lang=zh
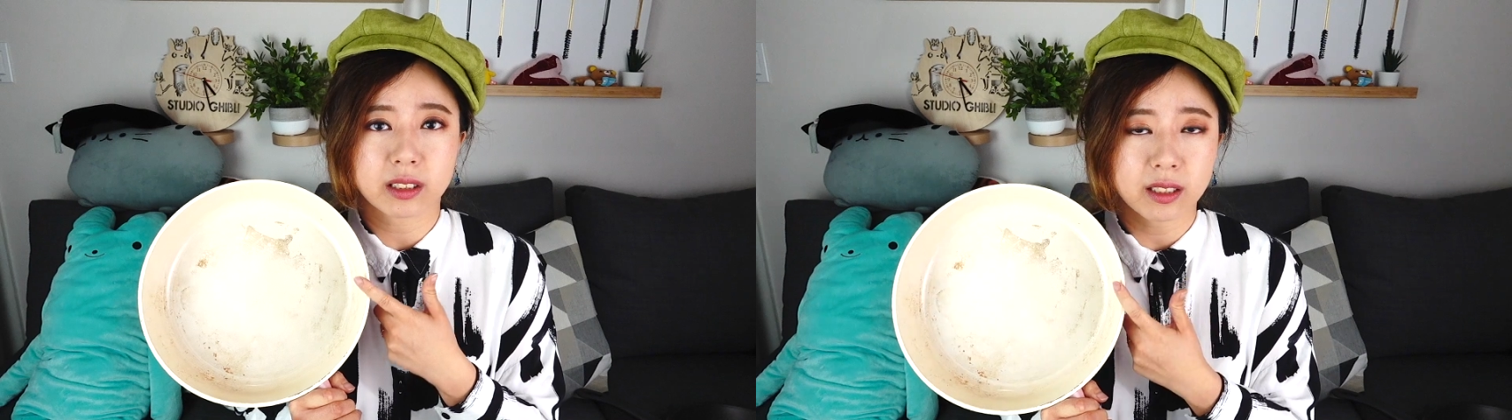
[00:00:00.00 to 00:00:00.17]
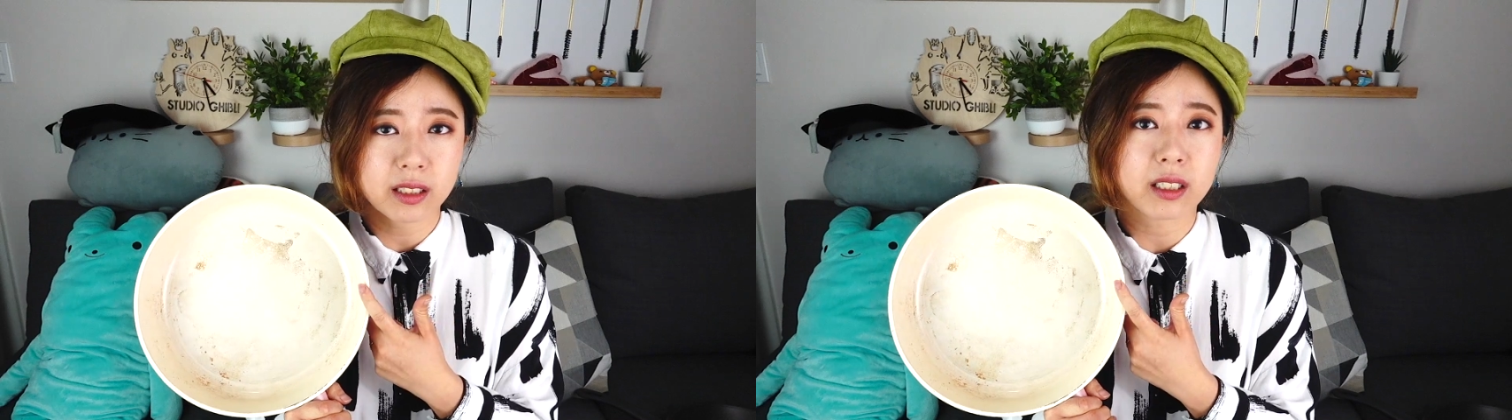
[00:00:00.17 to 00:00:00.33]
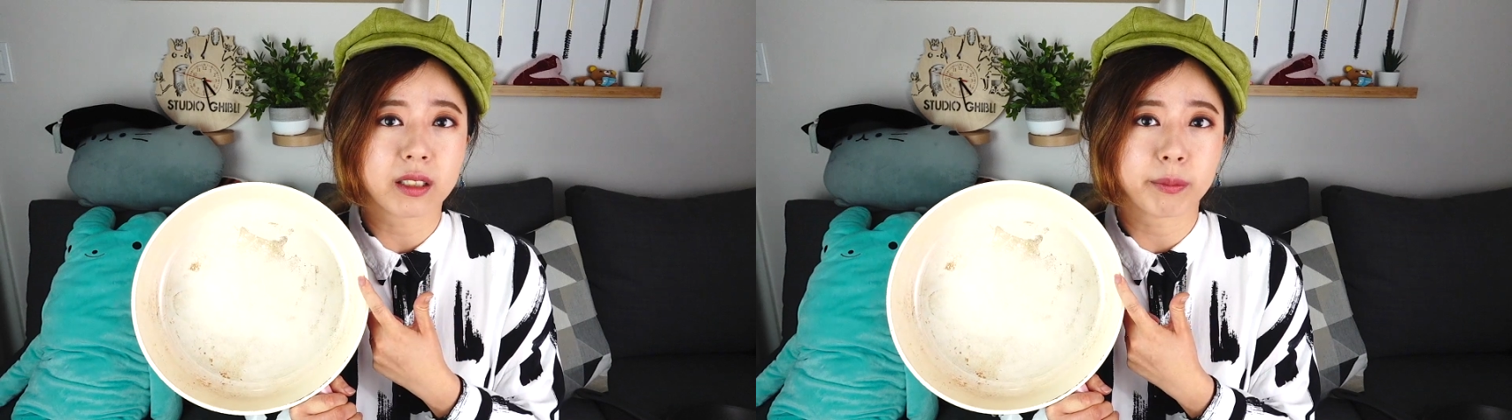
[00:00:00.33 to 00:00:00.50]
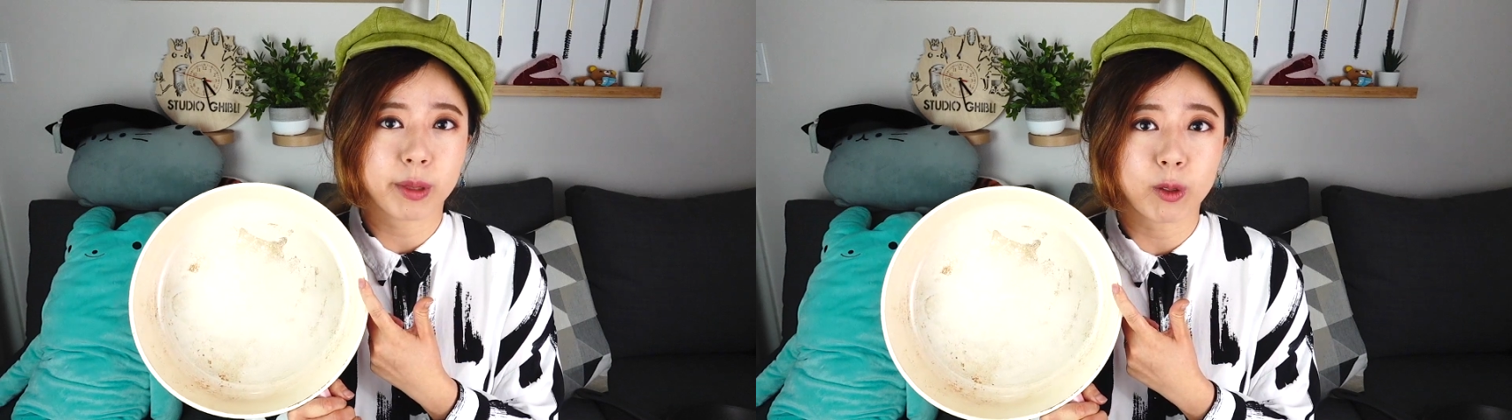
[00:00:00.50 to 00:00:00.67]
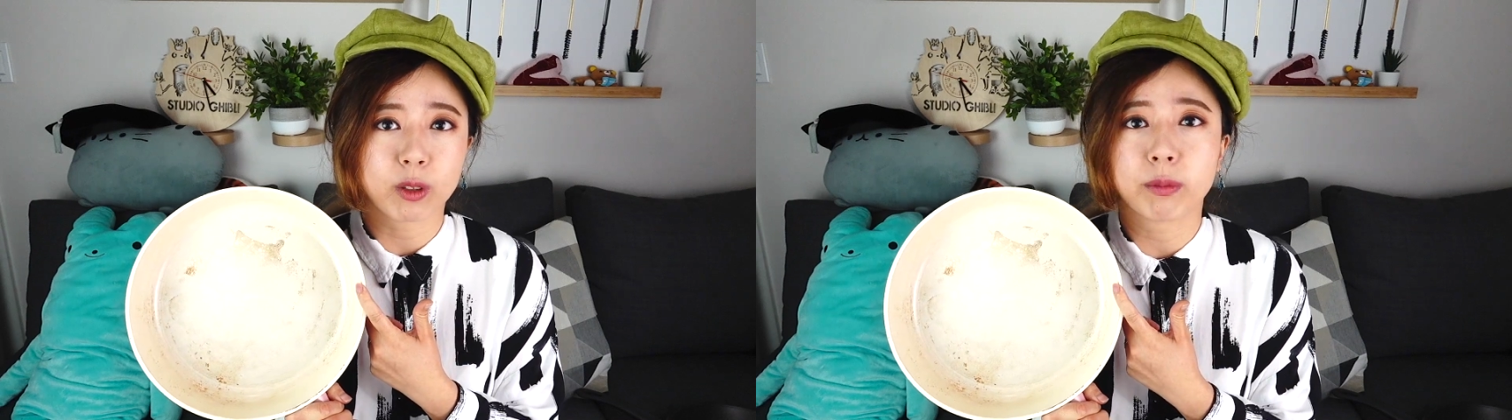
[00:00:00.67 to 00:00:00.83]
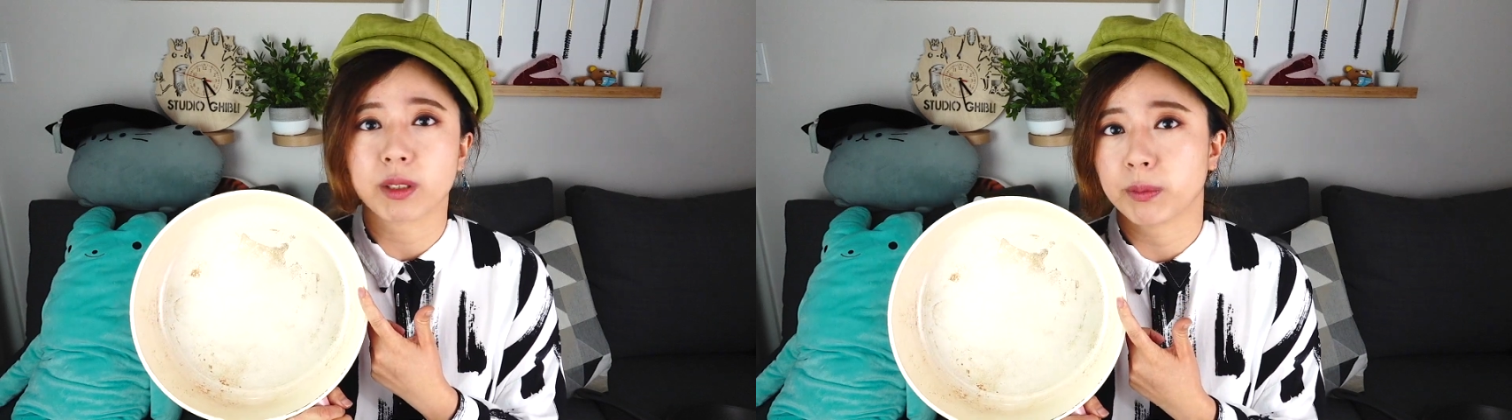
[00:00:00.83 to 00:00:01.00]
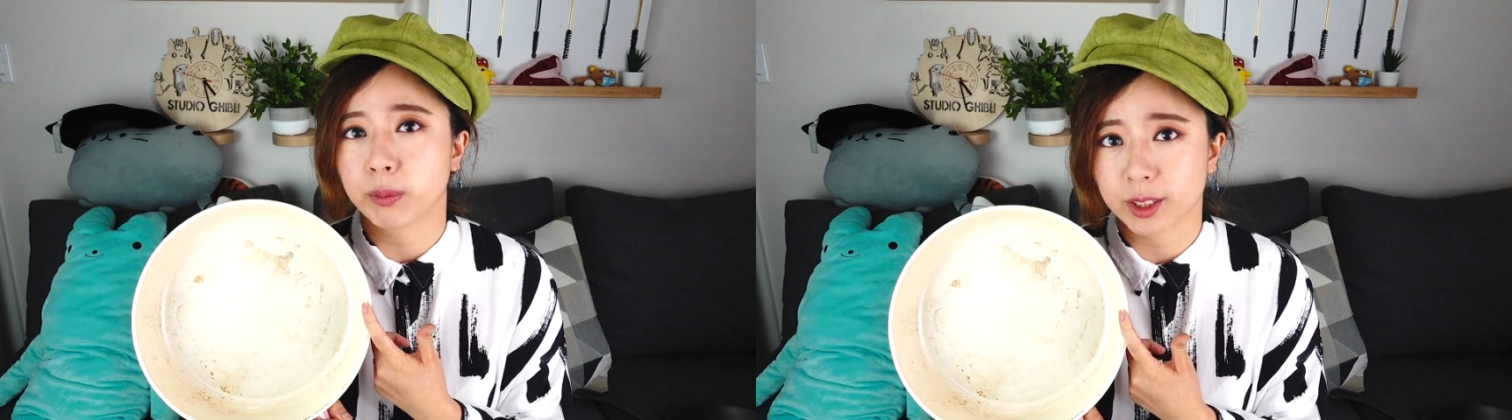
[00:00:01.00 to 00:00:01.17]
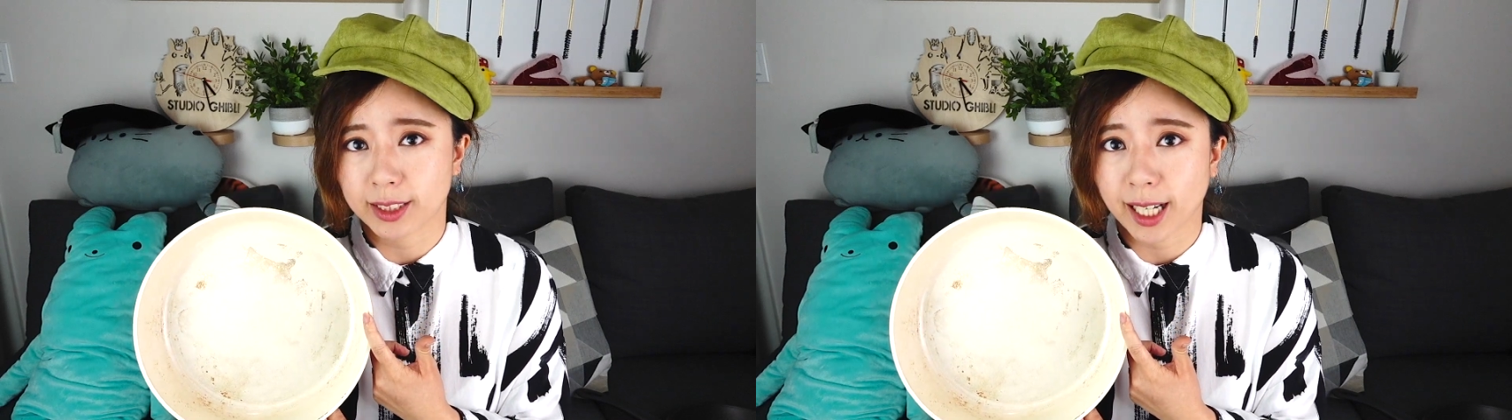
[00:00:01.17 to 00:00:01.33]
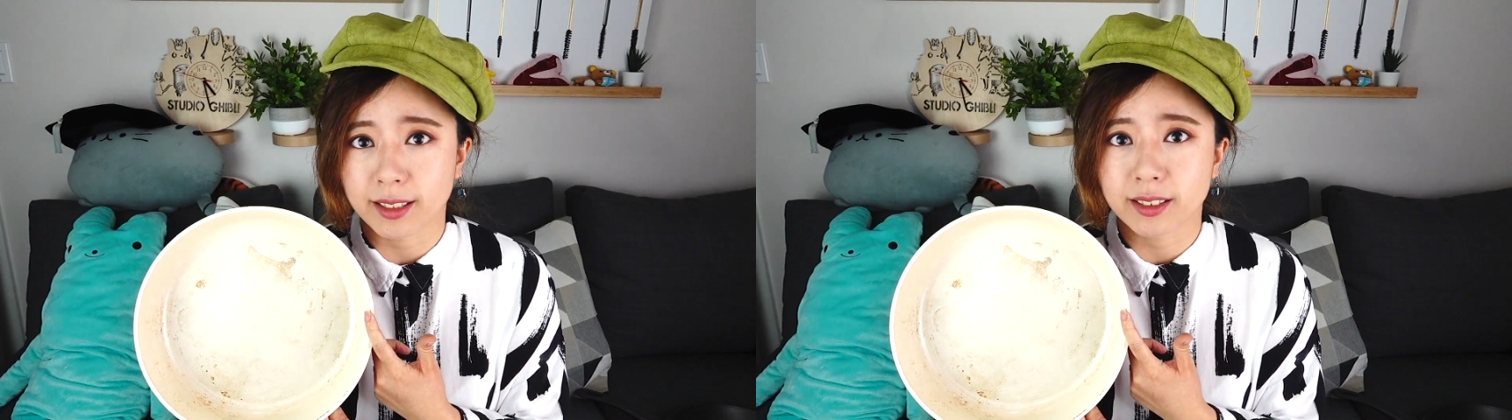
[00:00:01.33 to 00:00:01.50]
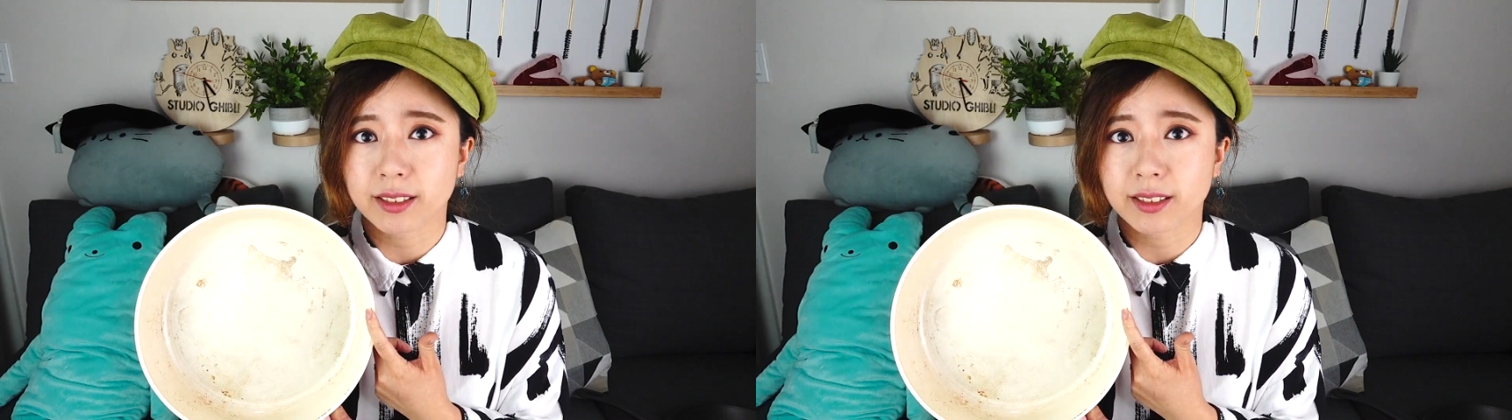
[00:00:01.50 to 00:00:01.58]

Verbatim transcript: 真的没有那么的不粘。